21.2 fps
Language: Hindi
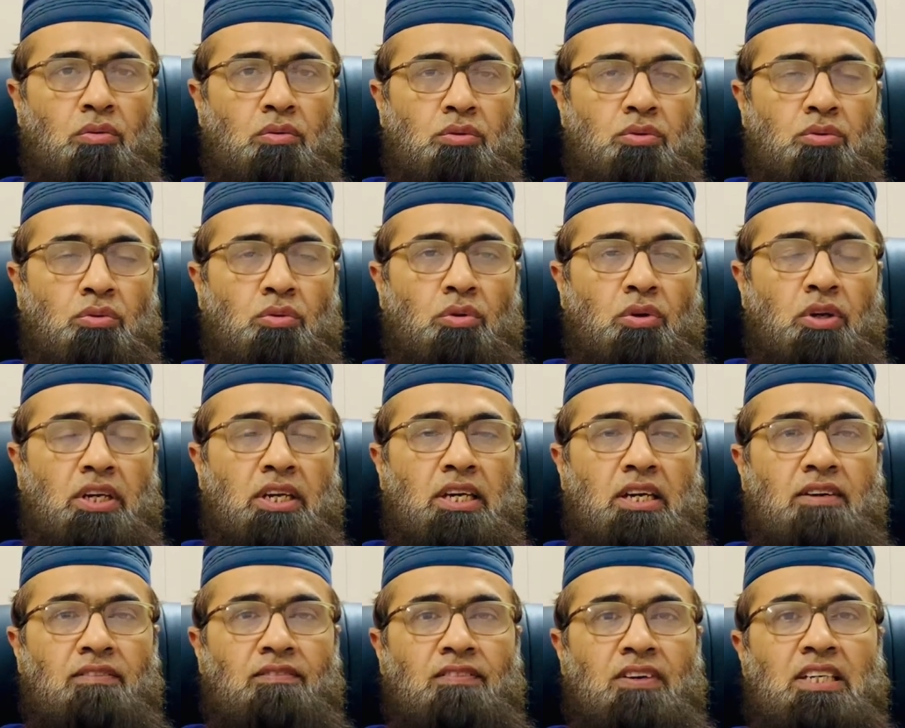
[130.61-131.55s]
उसको
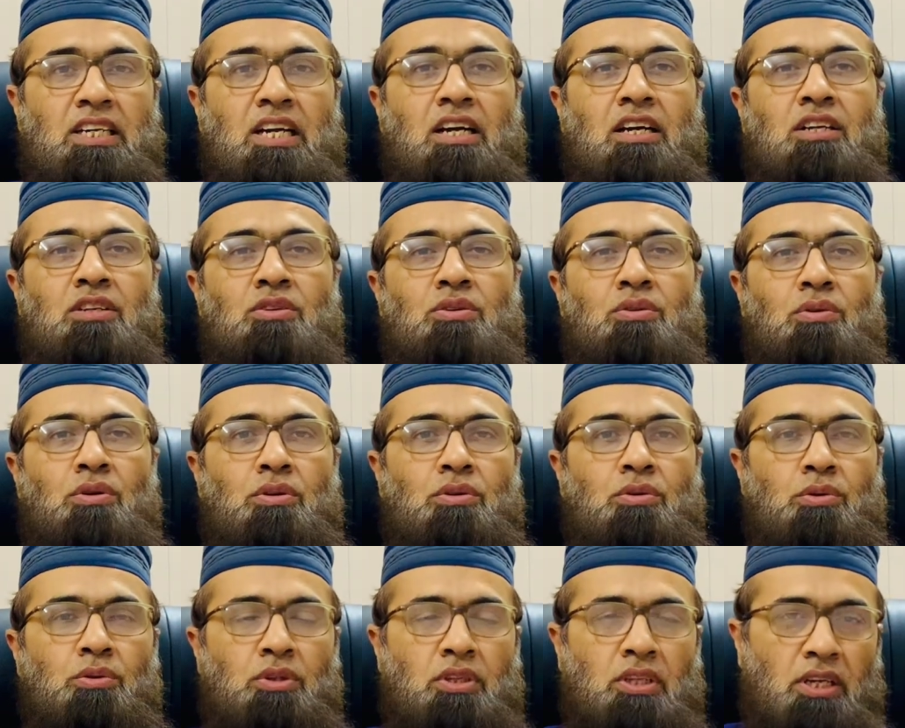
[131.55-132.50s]
एक वजह की
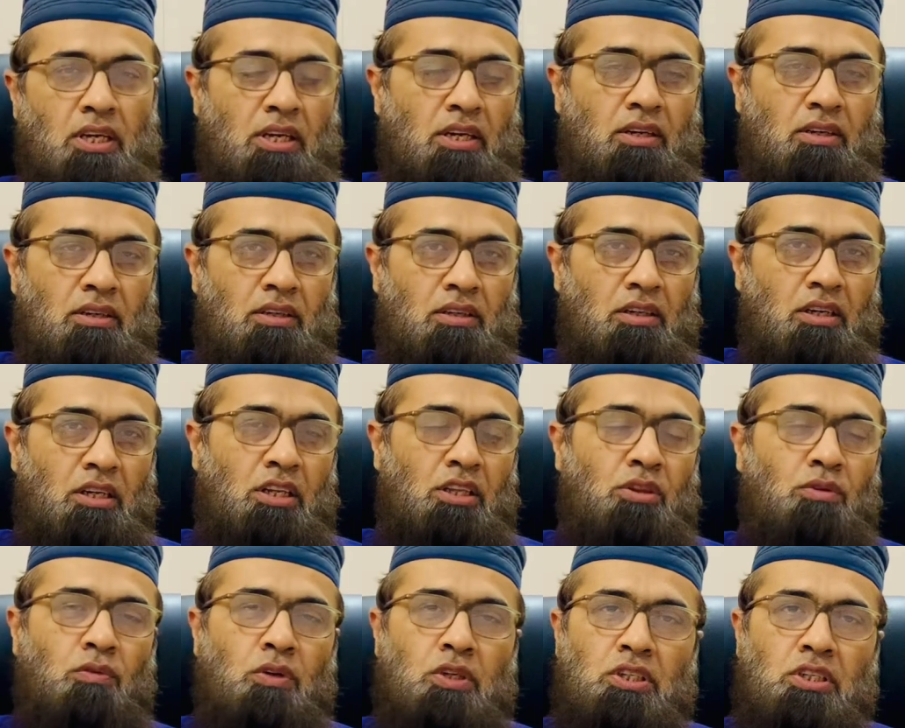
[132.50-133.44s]
ज़रूरत होती है यानी
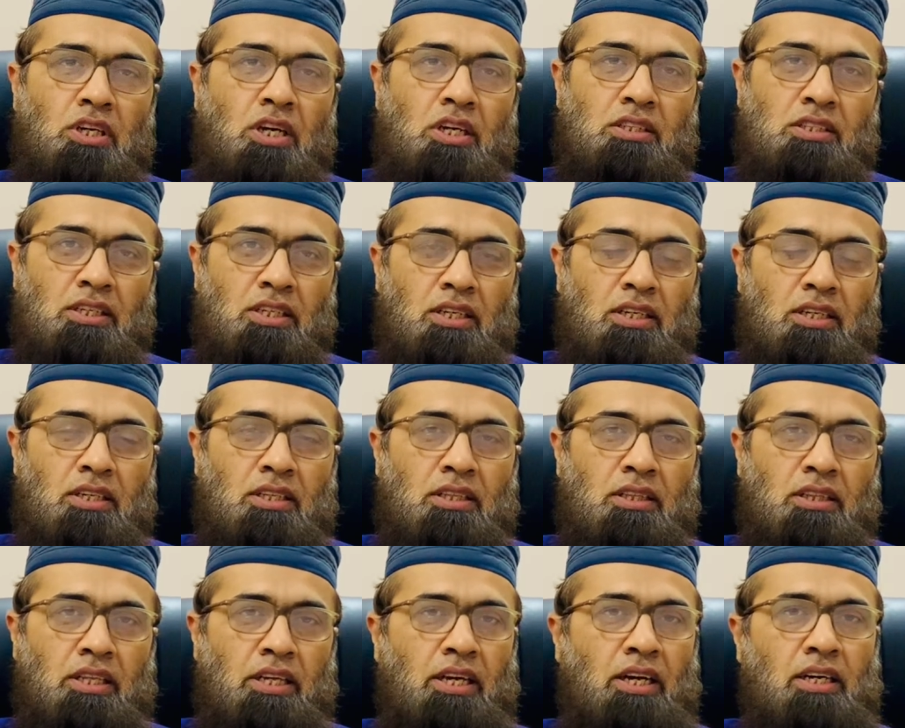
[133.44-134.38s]
तवज्जा से
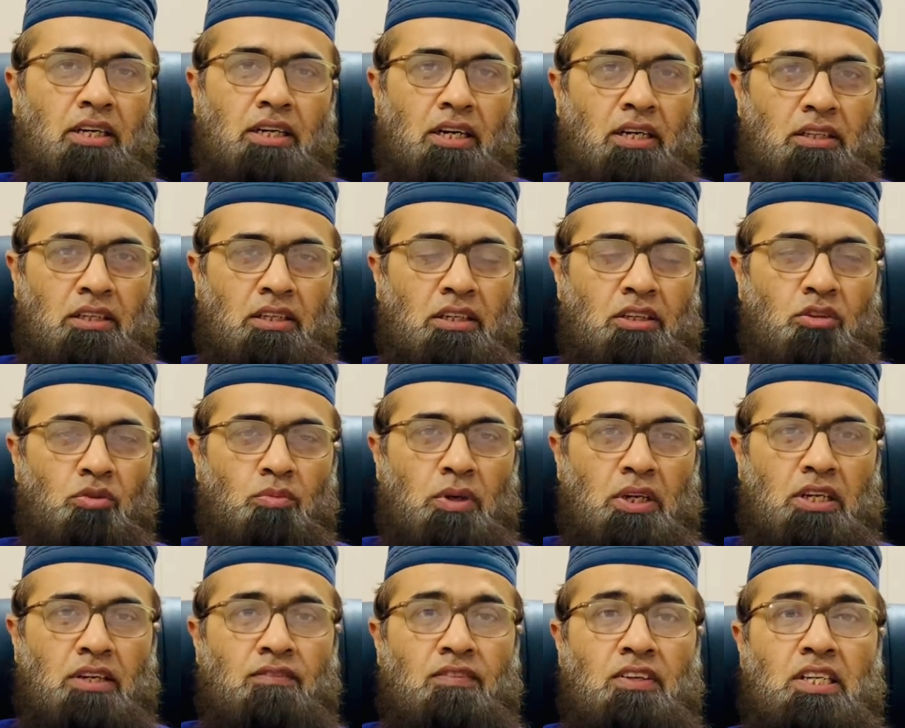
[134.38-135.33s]
ते हटा दें तो
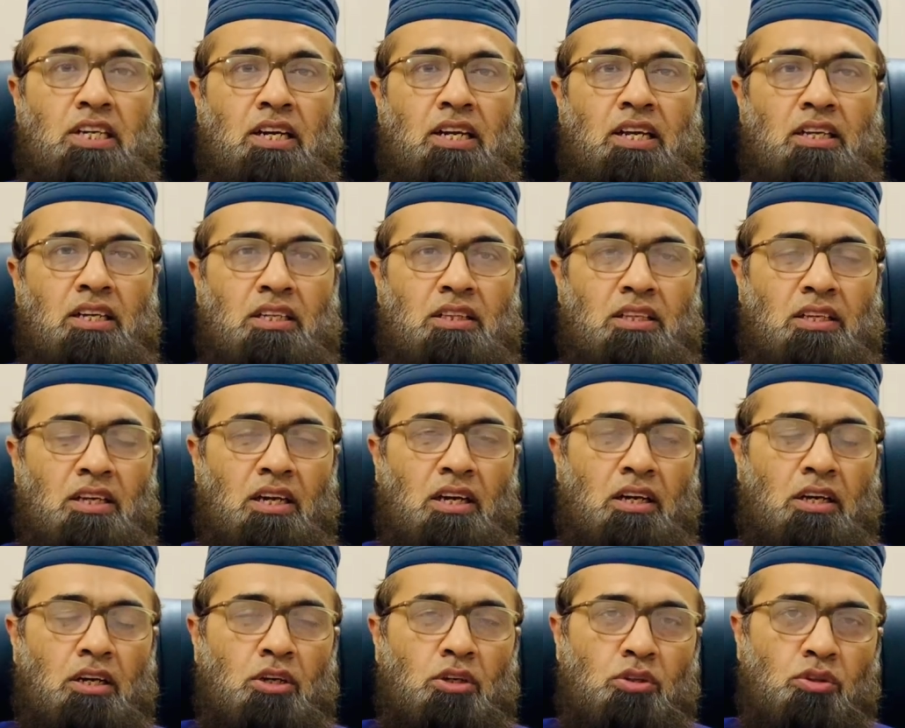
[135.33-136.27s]
बाकी वजह रह जाती है
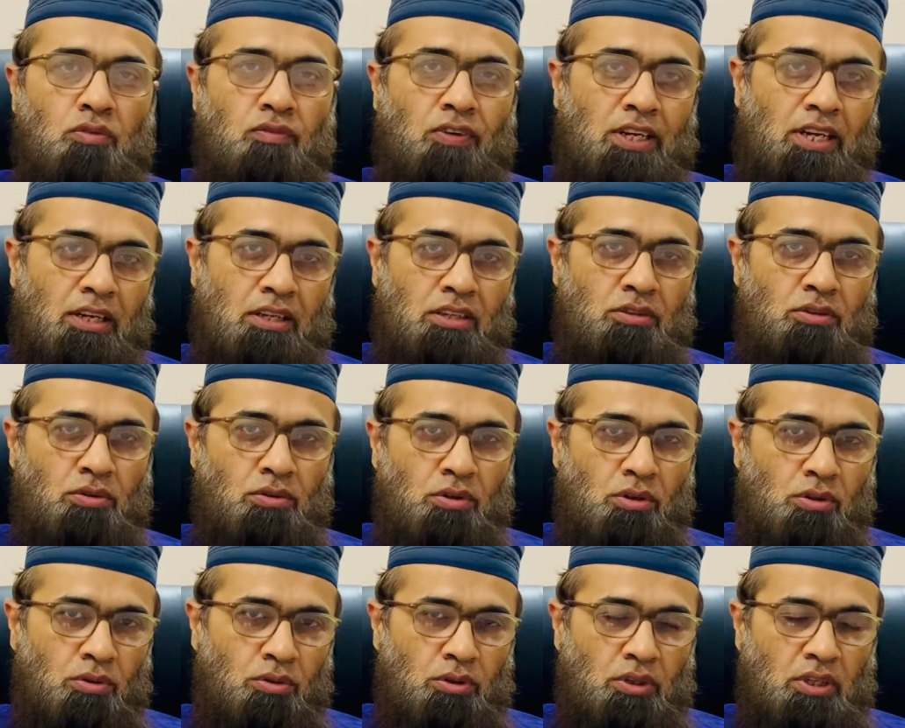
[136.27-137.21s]
तो वजह की
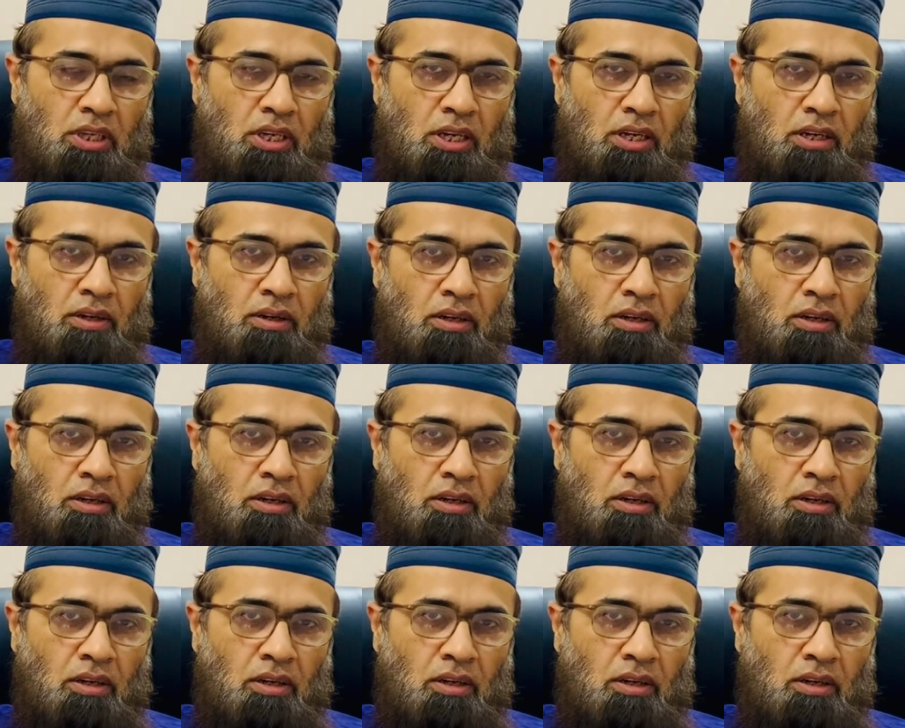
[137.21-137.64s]
ज़रूरत होती है